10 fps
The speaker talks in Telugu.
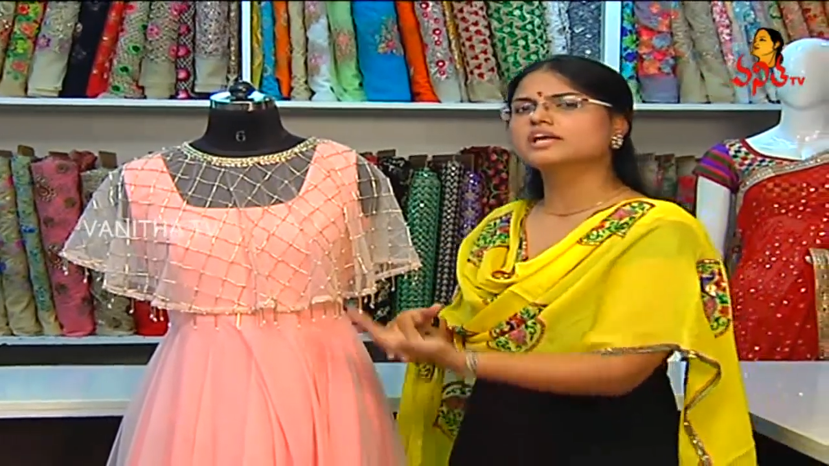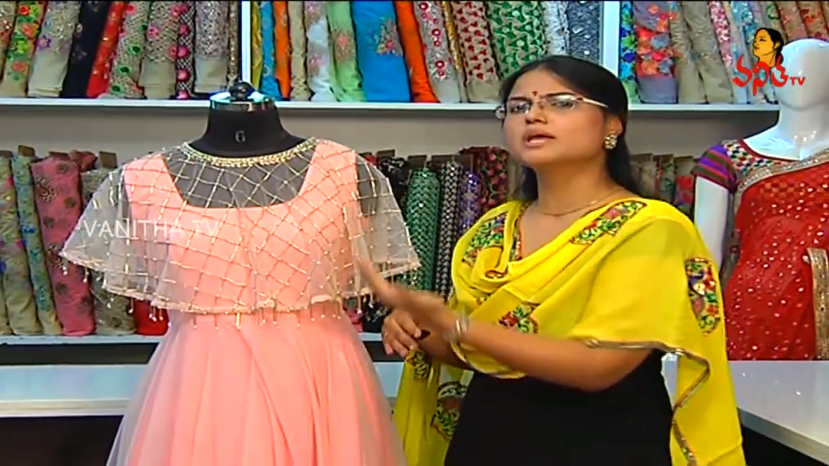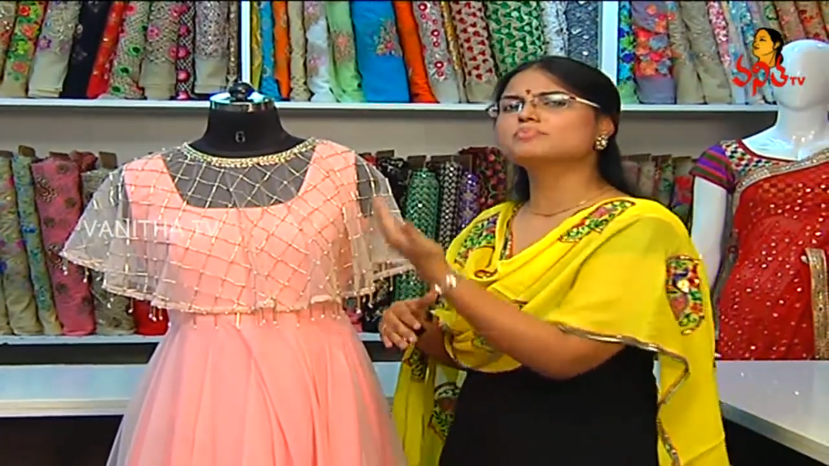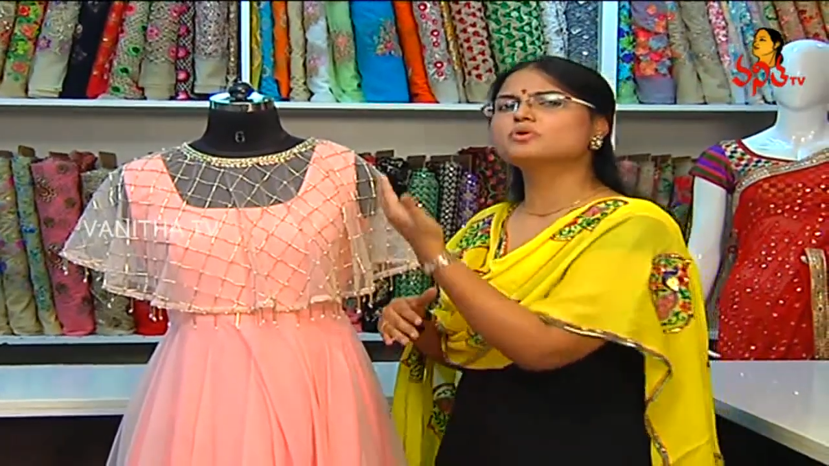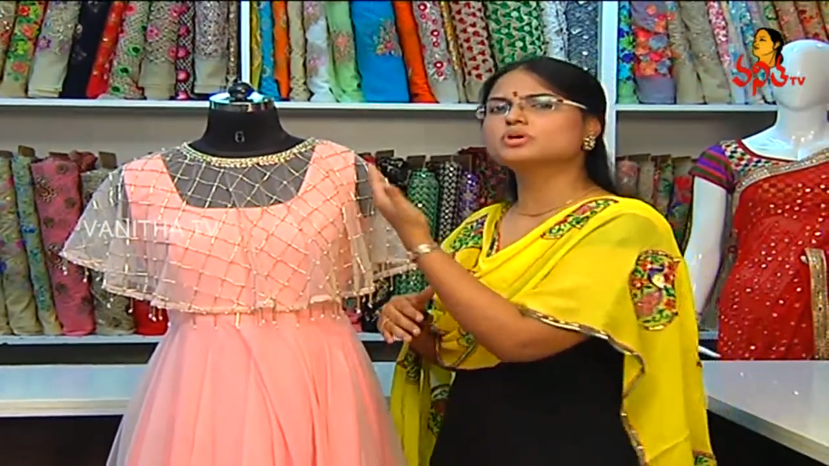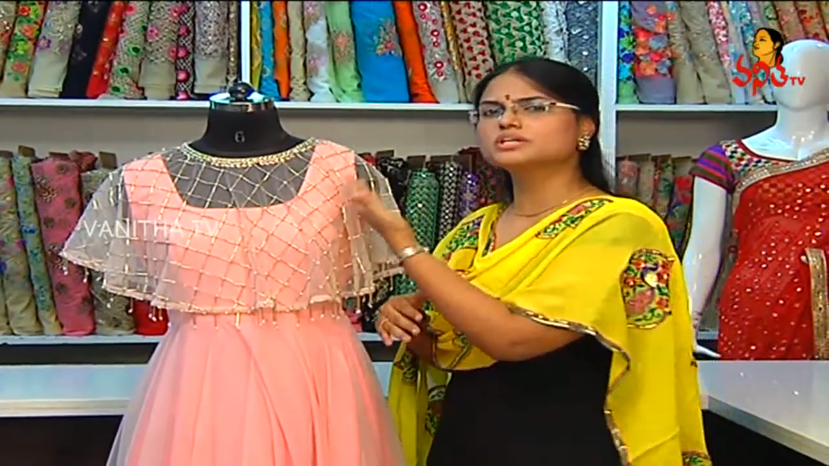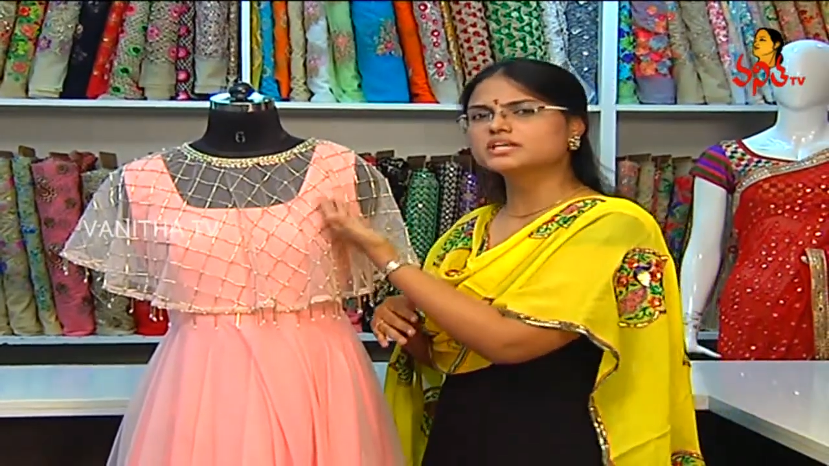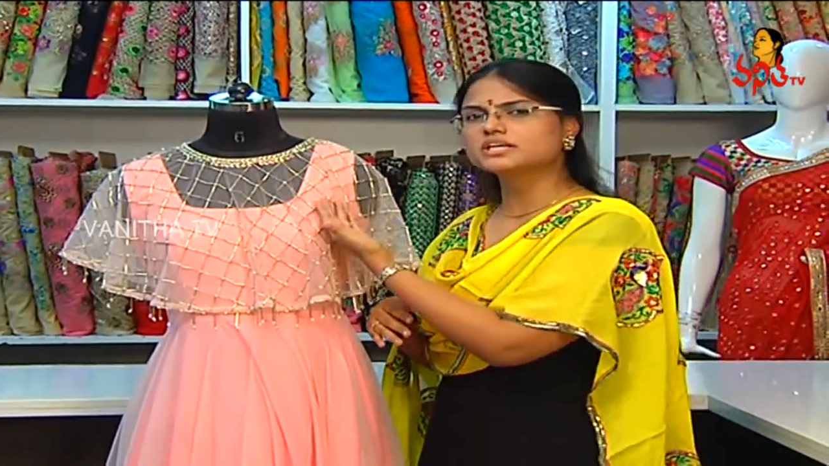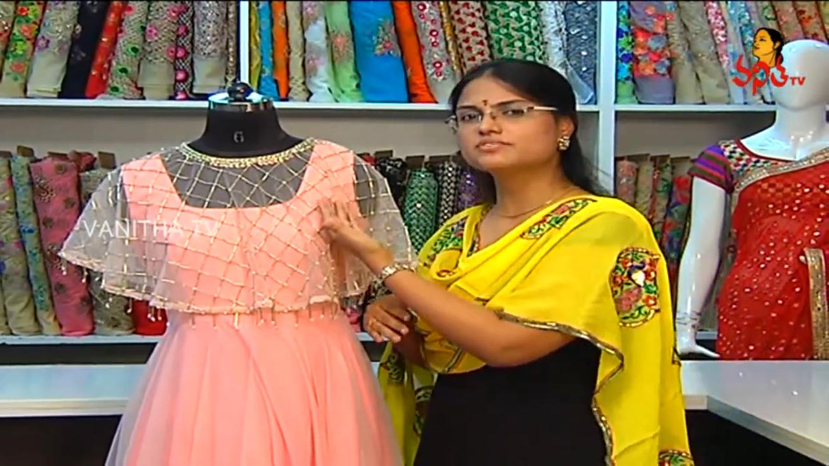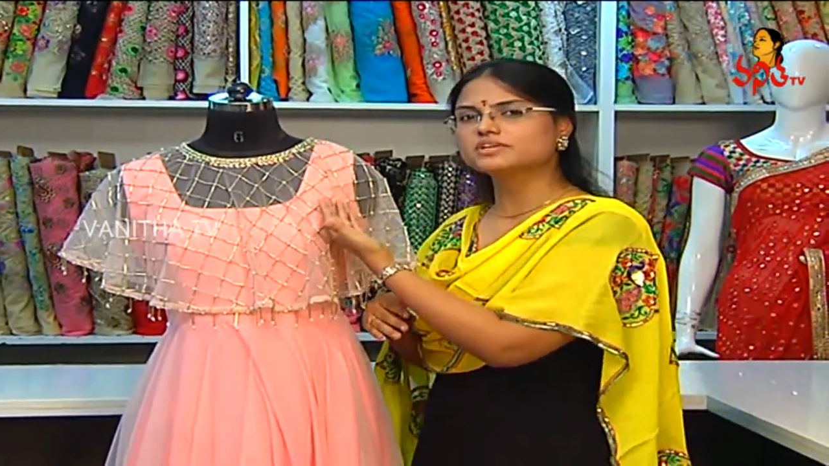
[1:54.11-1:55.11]
కేప్
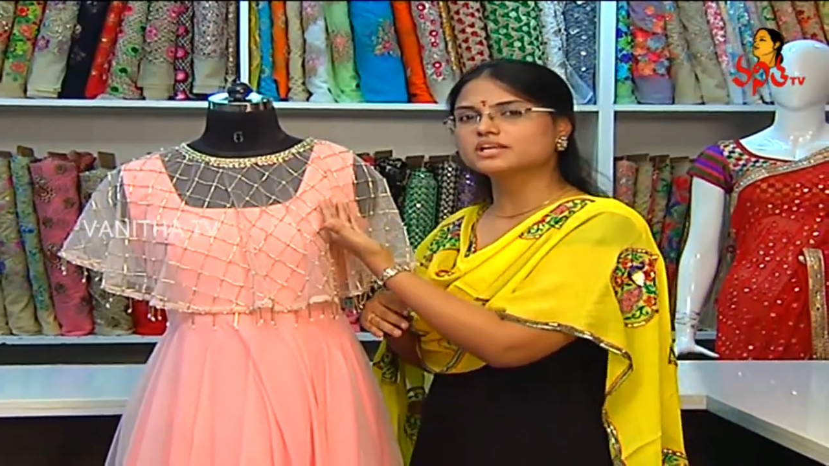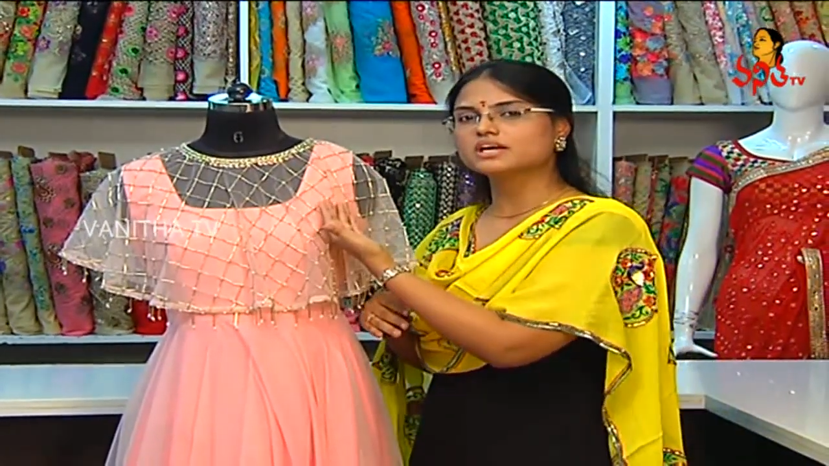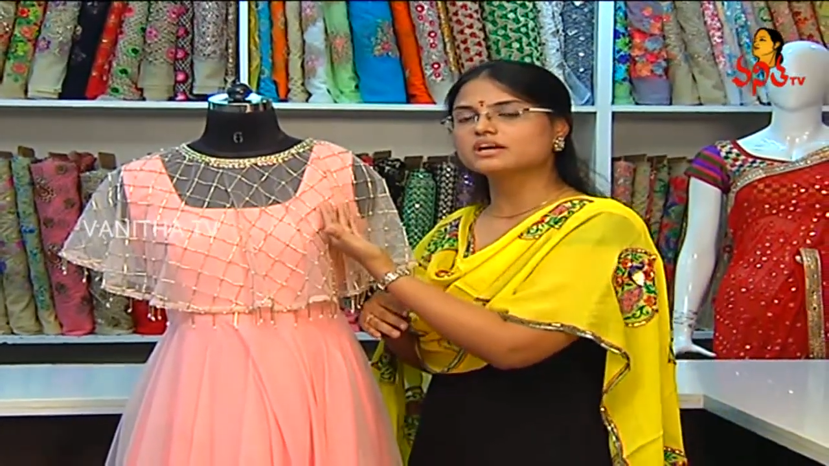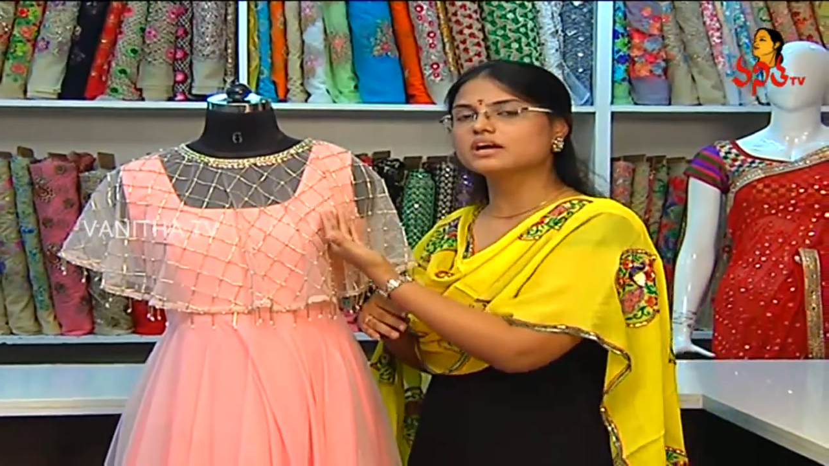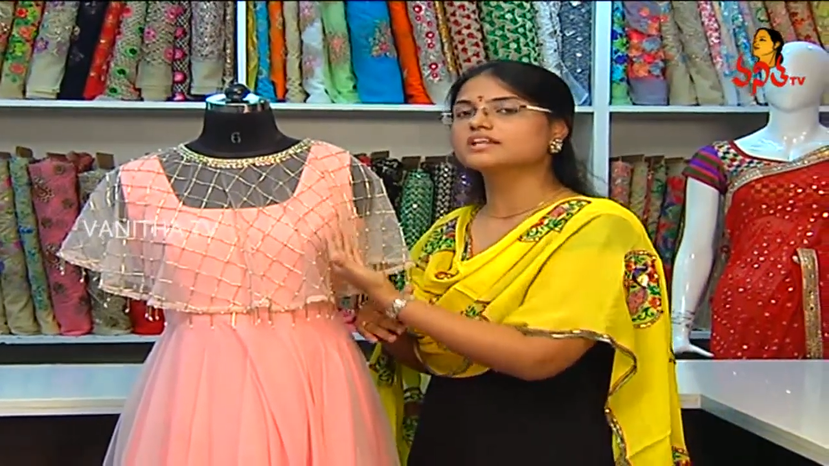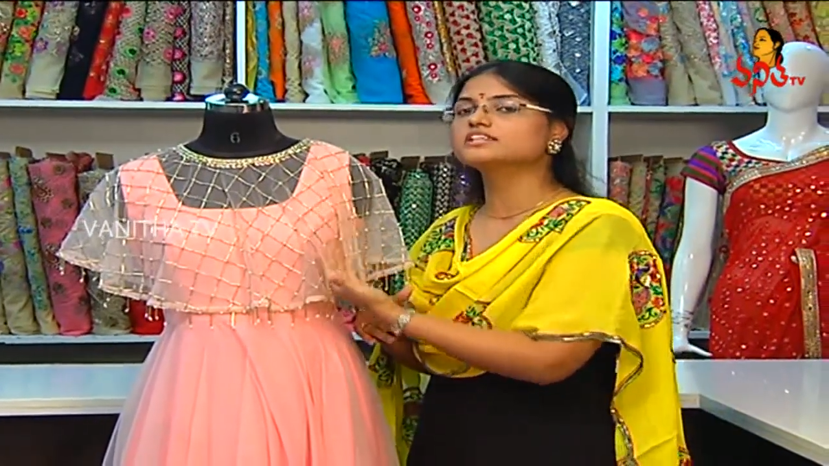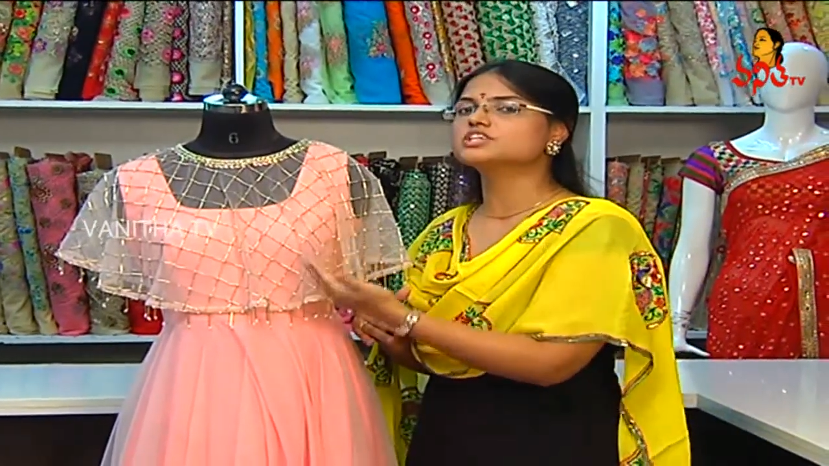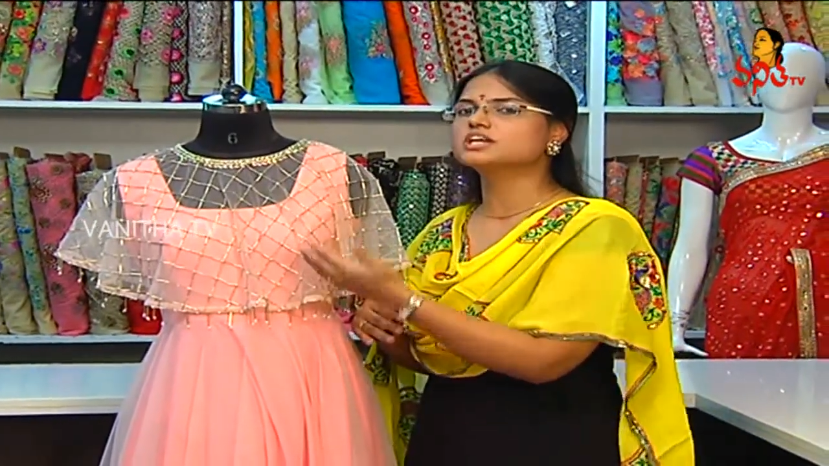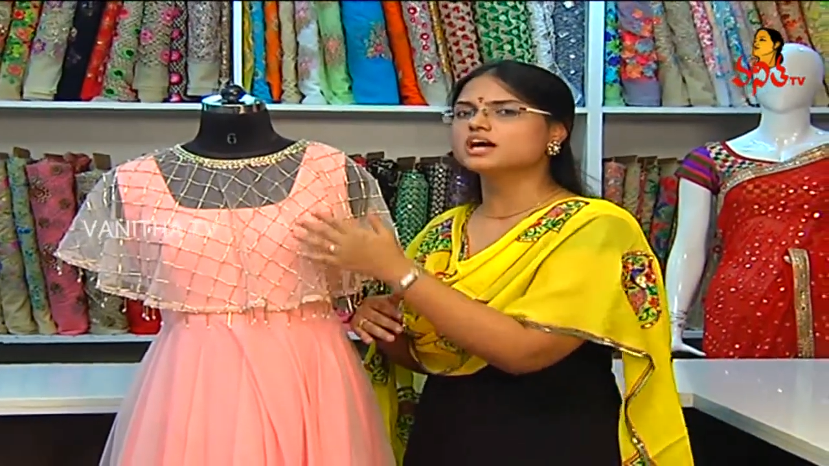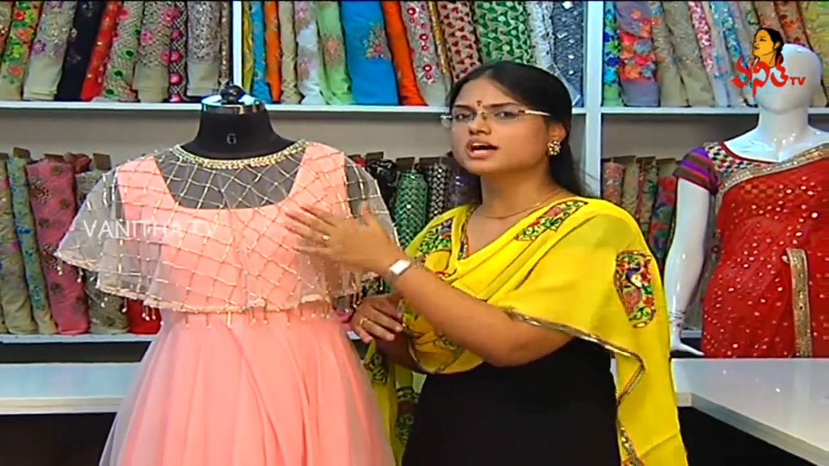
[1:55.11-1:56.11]
దాని వల్ల అది
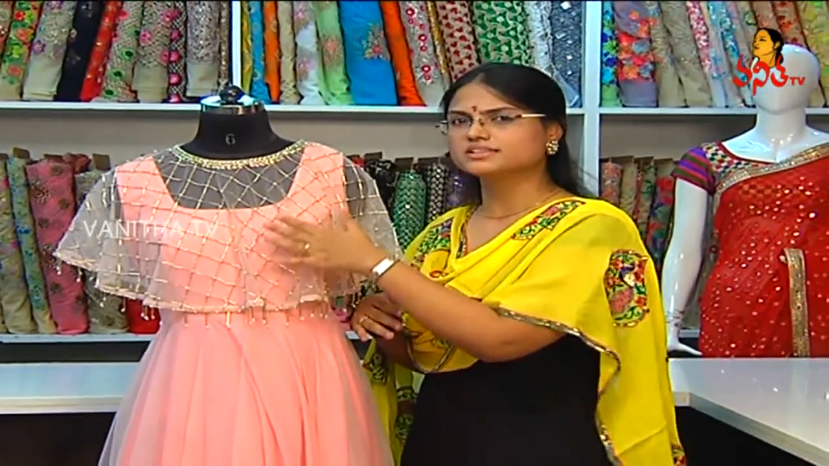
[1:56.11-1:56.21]
చాలా